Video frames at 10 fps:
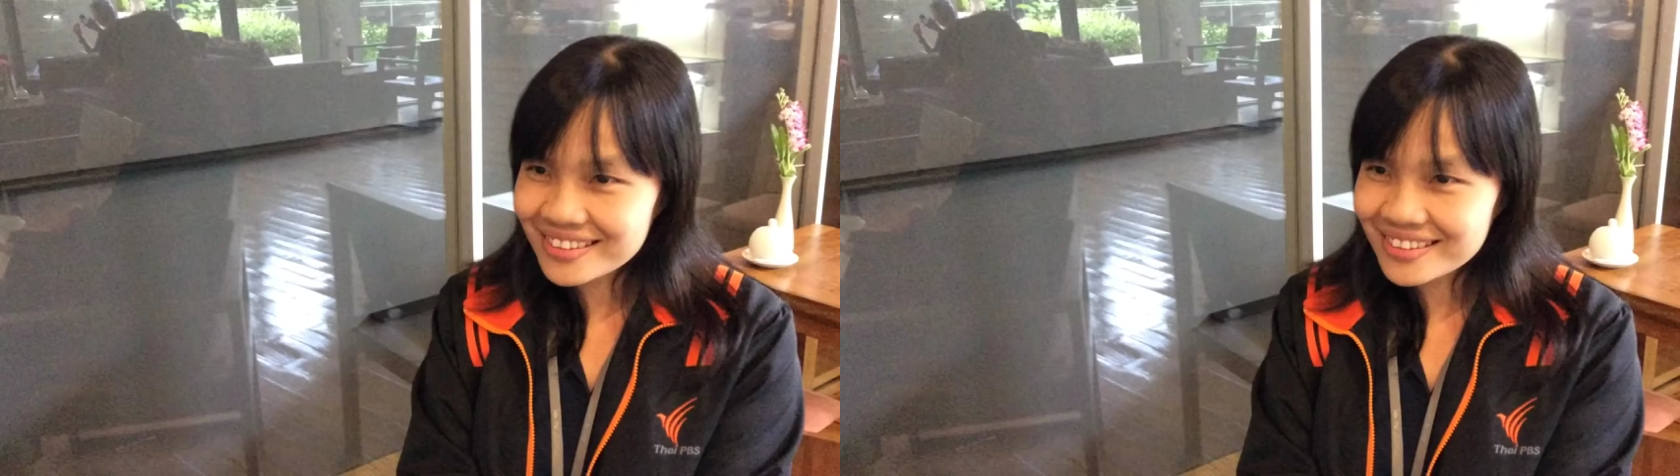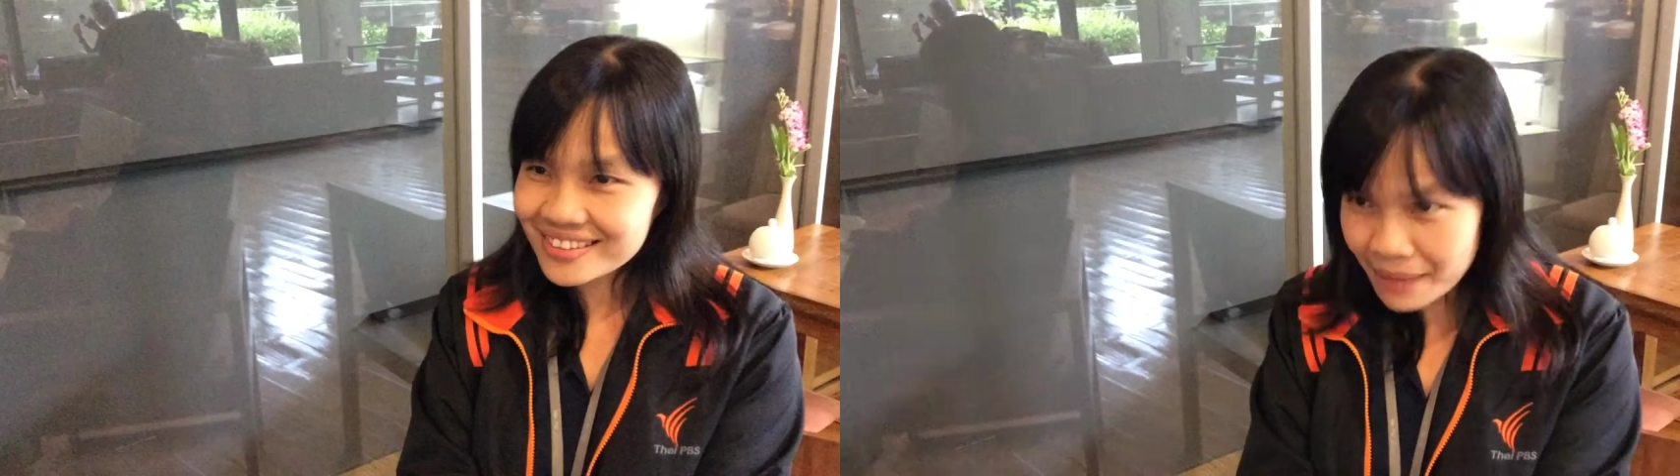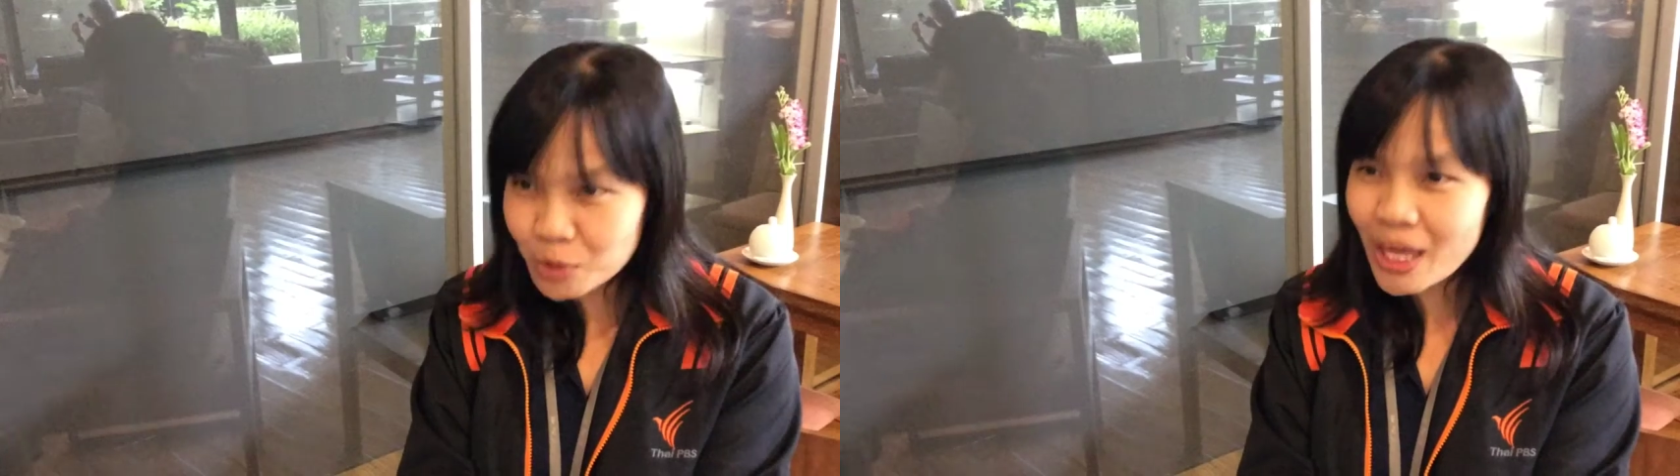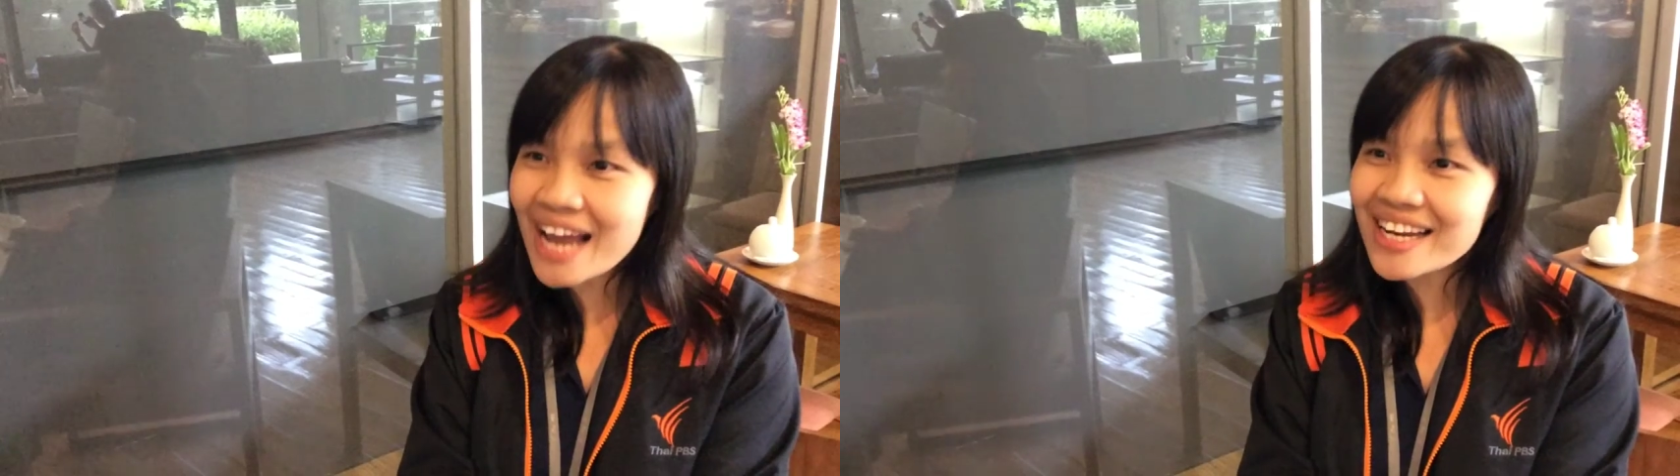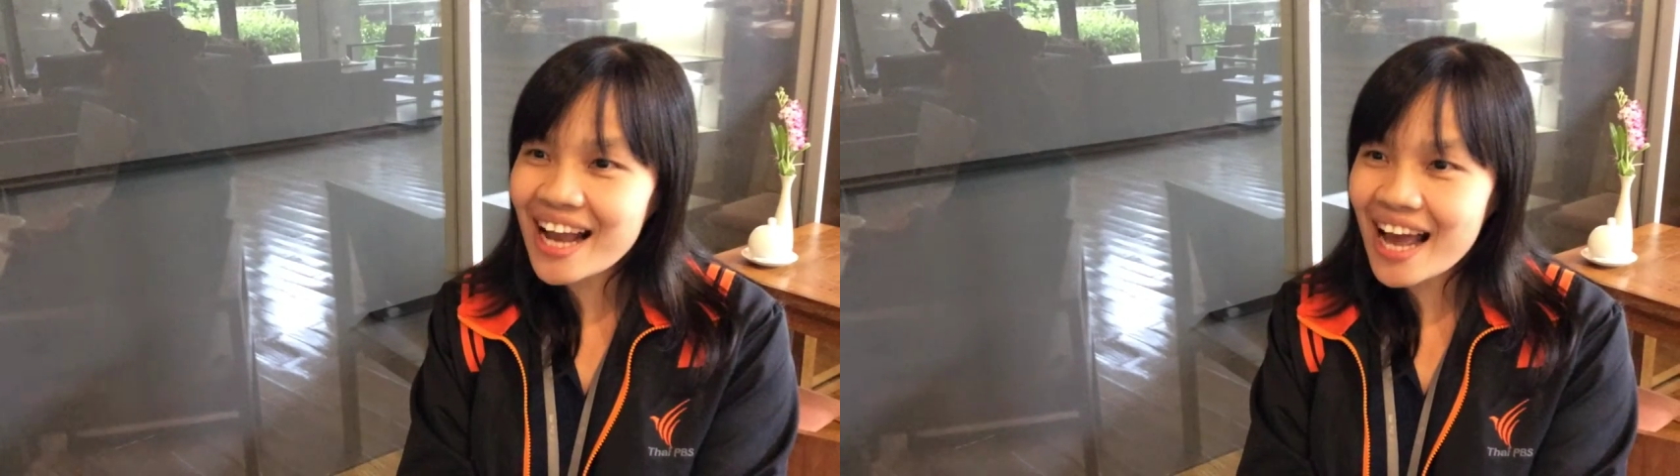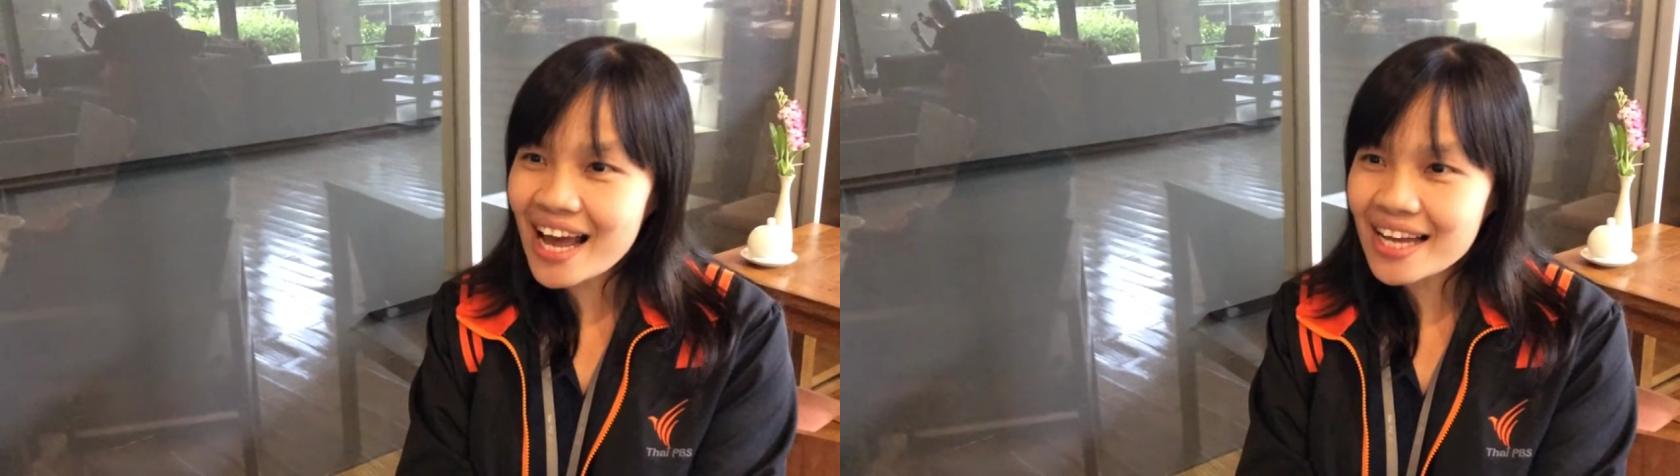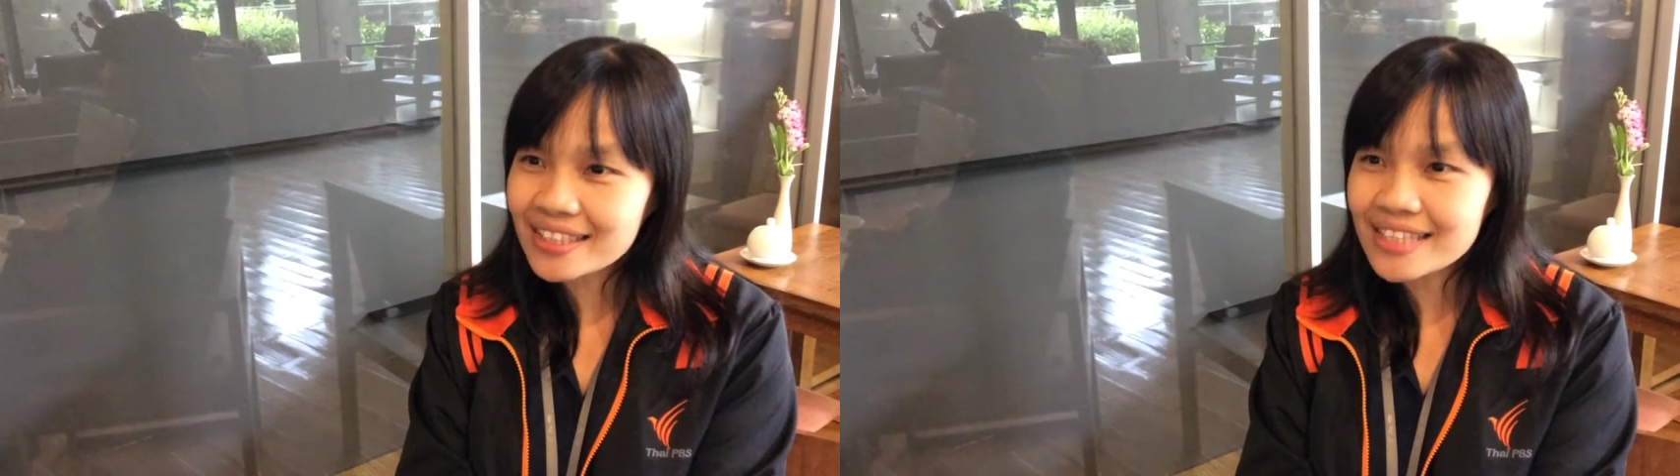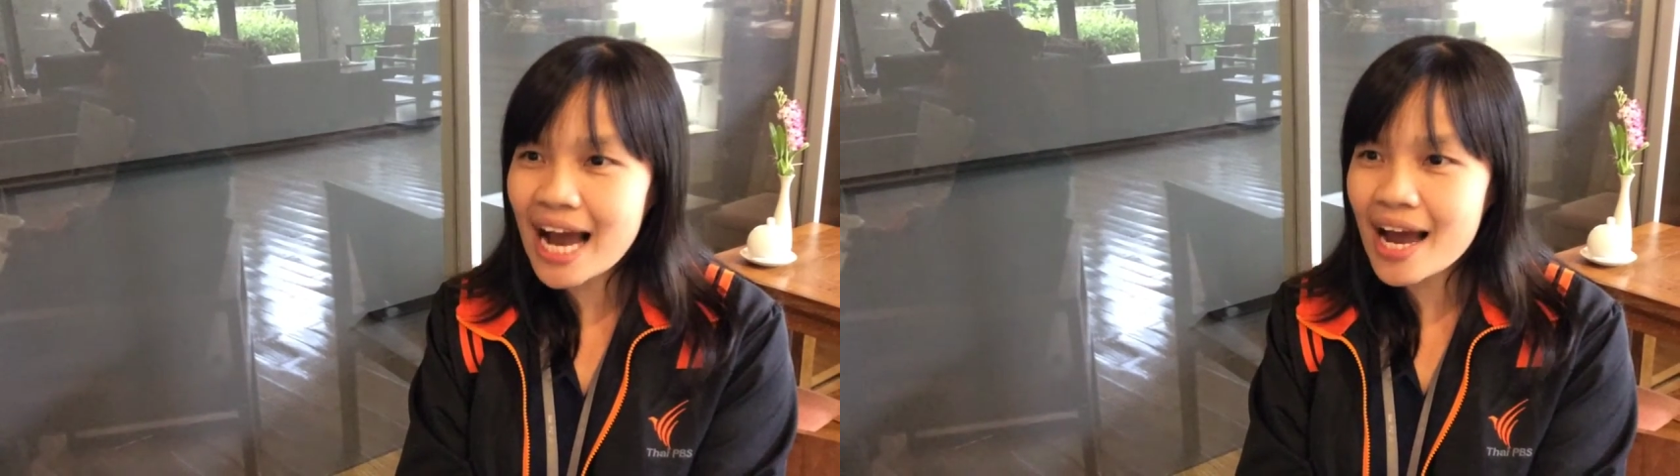คำถามสุดท้ายนะคะ
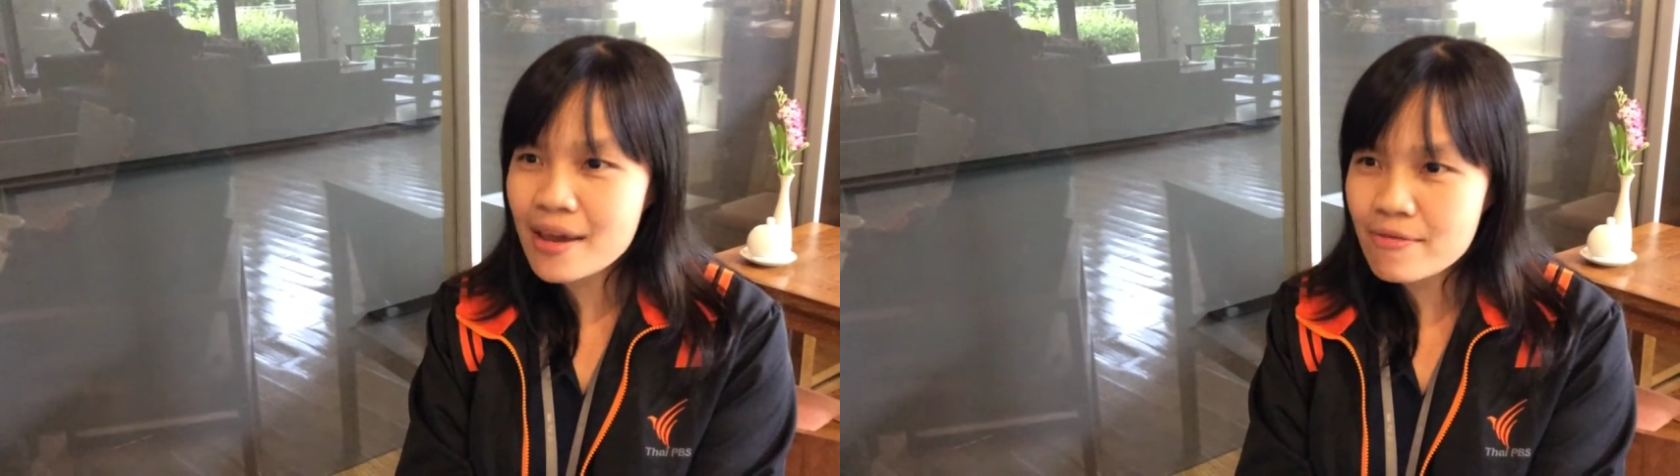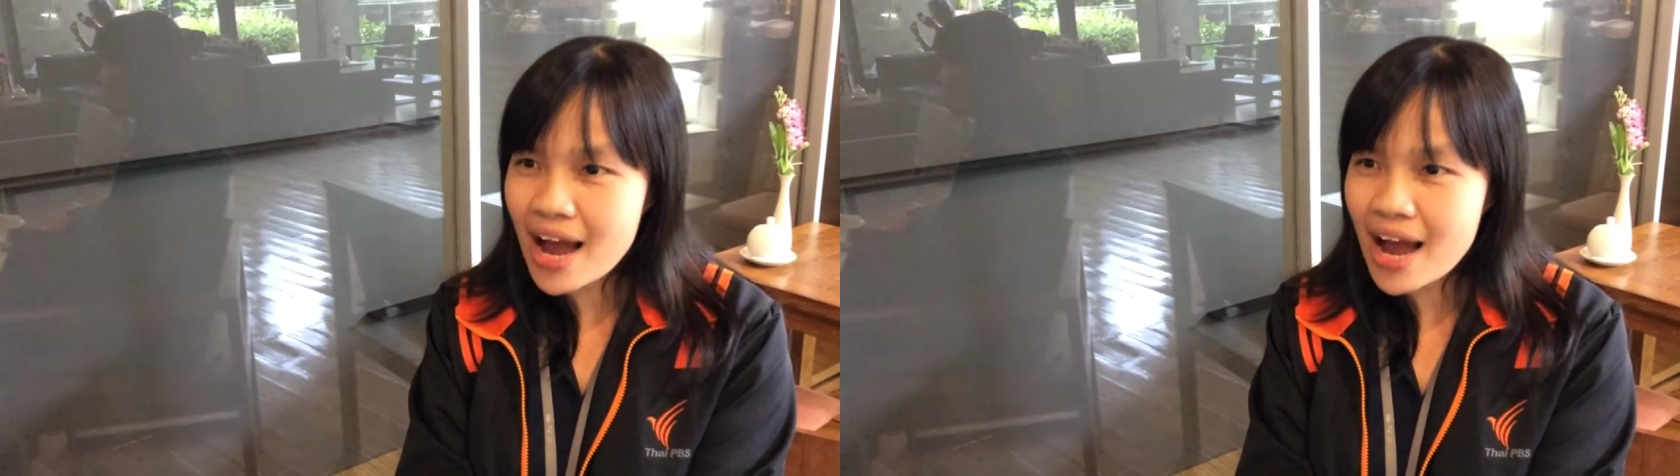อยากให้